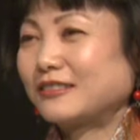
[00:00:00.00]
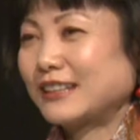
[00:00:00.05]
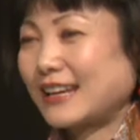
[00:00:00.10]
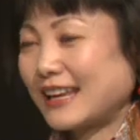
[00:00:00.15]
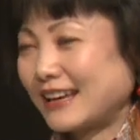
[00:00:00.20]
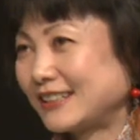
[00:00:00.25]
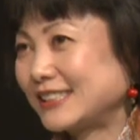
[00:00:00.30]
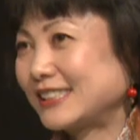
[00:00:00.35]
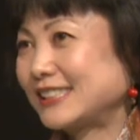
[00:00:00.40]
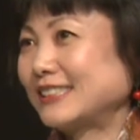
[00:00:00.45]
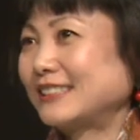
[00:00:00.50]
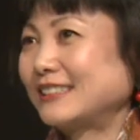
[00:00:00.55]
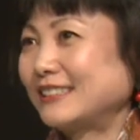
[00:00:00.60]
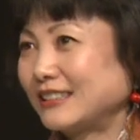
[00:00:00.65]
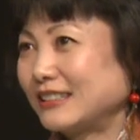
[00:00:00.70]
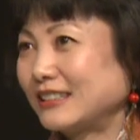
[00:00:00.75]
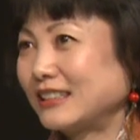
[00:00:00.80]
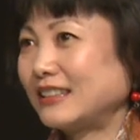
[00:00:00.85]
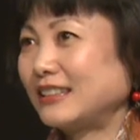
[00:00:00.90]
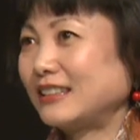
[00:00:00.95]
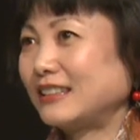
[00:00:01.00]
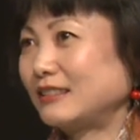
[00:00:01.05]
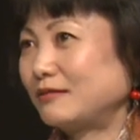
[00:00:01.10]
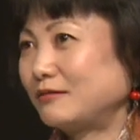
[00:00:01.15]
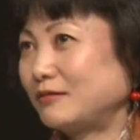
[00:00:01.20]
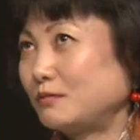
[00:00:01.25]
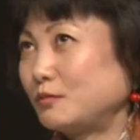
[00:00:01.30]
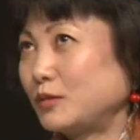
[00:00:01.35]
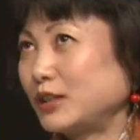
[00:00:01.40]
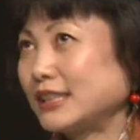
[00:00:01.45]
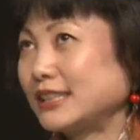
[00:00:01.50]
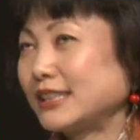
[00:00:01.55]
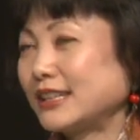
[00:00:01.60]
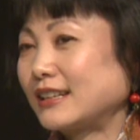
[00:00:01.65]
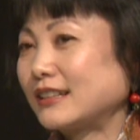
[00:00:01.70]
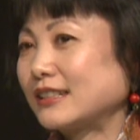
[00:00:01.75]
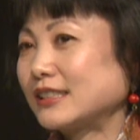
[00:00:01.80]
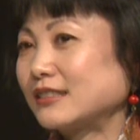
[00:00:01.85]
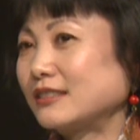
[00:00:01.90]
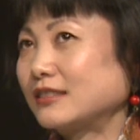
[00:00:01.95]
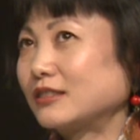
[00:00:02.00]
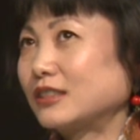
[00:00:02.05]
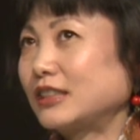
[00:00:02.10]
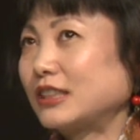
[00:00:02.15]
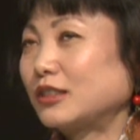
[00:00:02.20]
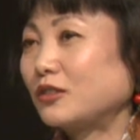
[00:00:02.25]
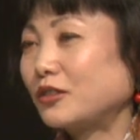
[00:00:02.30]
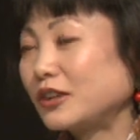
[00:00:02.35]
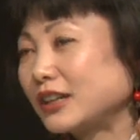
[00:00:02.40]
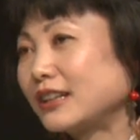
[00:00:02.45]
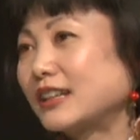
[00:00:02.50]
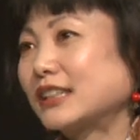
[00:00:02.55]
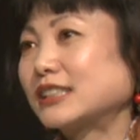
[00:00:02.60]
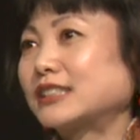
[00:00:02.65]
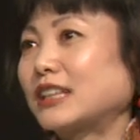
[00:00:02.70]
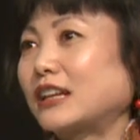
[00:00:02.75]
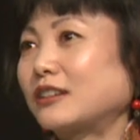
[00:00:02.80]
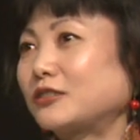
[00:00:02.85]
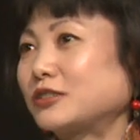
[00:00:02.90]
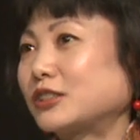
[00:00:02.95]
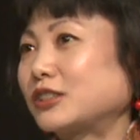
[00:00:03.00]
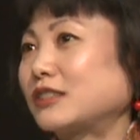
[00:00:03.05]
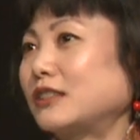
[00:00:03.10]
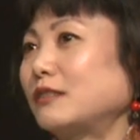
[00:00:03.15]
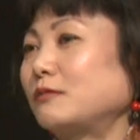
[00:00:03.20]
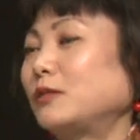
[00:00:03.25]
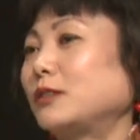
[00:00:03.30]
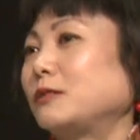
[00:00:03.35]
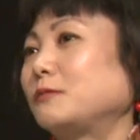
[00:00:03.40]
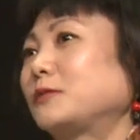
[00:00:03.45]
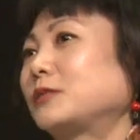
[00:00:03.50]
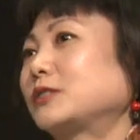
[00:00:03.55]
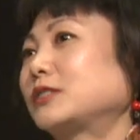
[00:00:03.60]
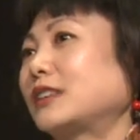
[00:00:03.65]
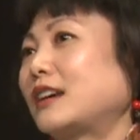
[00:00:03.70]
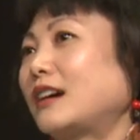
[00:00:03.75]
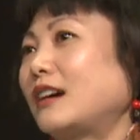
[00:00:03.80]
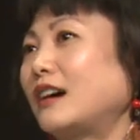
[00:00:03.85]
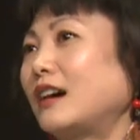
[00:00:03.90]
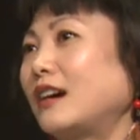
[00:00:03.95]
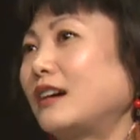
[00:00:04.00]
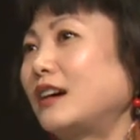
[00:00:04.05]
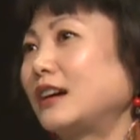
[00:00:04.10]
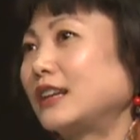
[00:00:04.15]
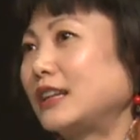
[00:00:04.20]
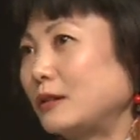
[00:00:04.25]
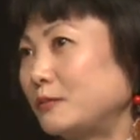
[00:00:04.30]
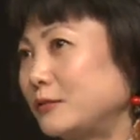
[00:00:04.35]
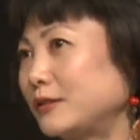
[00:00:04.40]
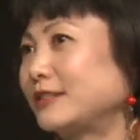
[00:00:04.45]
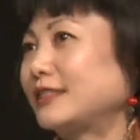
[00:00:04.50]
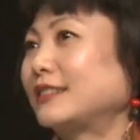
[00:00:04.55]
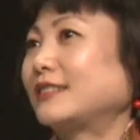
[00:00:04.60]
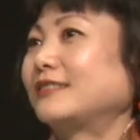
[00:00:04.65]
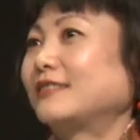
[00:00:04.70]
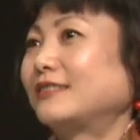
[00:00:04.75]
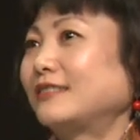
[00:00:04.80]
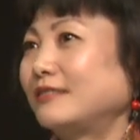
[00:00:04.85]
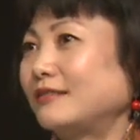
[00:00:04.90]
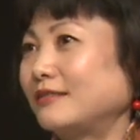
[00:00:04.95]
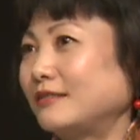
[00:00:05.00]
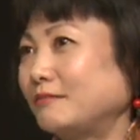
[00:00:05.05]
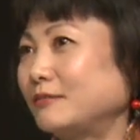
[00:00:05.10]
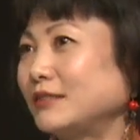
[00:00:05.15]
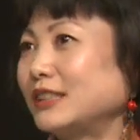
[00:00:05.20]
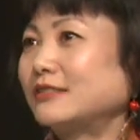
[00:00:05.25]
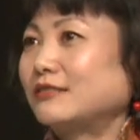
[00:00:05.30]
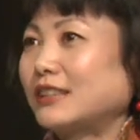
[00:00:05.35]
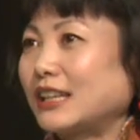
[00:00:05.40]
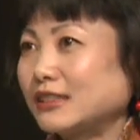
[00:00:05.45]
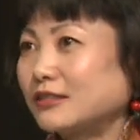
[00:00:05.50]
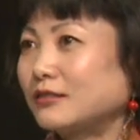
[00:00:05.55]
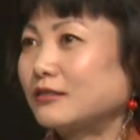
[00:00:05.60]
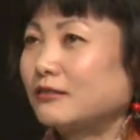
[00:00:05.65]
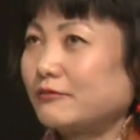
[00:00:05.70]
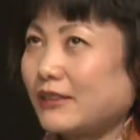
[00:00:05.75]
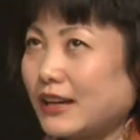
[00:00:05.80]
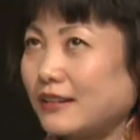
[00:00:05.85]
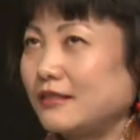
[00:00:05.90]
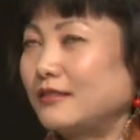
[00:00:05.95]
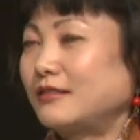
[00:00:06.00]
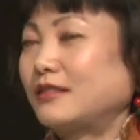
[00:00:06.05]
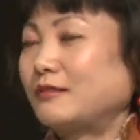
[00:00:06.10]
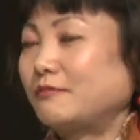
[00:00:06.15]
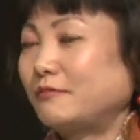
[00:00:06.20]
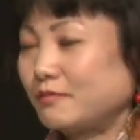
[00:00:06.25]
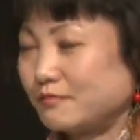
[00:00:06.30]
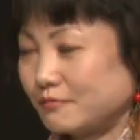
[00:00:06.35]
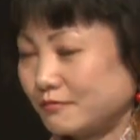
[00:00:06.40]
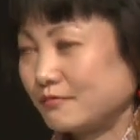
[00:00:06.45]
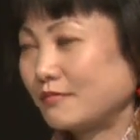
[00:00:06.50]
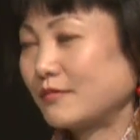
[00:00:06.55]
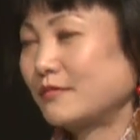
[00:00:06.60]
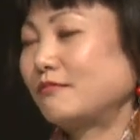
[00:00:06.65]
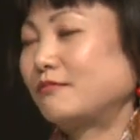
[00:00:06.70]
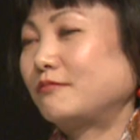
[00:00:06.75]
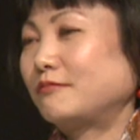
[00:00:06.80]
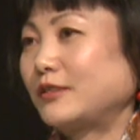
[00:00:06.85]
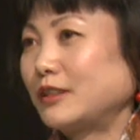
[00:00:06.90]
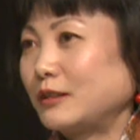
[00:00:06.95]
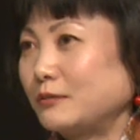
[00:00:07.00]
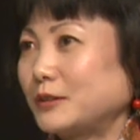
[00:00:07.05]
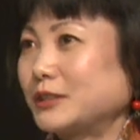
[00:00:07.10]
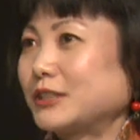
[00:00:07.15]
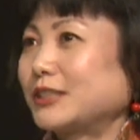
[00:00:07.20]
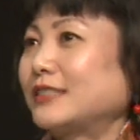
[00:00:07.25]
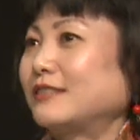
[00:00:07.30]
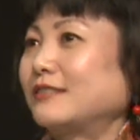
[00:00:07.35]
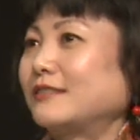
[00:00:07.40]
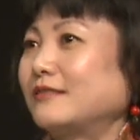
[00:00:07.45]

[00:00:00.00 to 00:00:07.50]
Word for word: легче. И мы делали не только сальковский выброс, а ребрики. Ну, у нас два выброса